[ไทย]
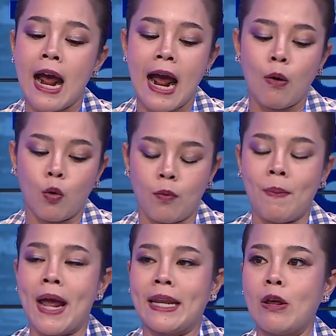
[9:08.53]
เอากฎห
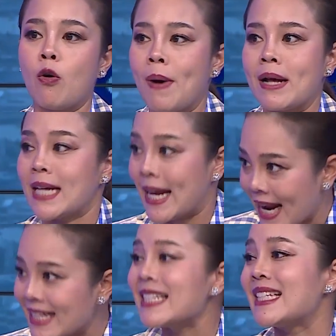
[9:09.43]
มายนี้ออกมาใช้ได้
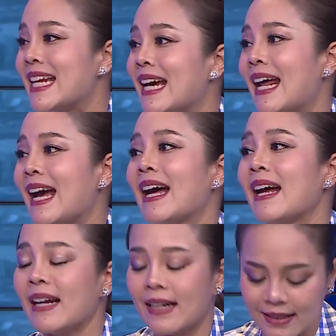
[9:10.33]
จริงๆอะนะคะ
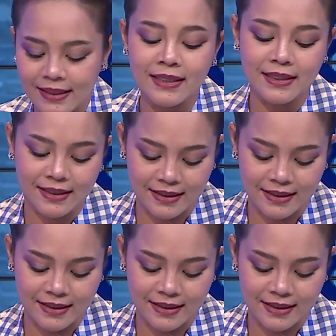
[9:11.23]
เออ